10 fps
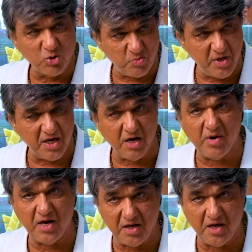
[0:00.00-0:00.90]
उसमें एक
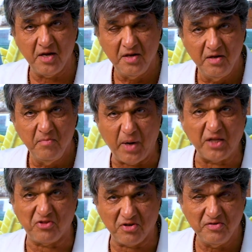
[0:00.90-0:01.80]
हमारे ये
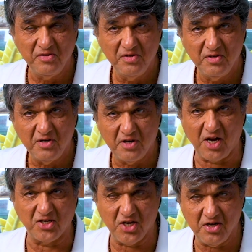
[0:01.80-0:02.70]
पात्र
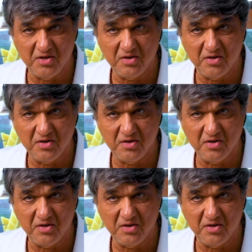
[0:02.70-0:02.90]
राजा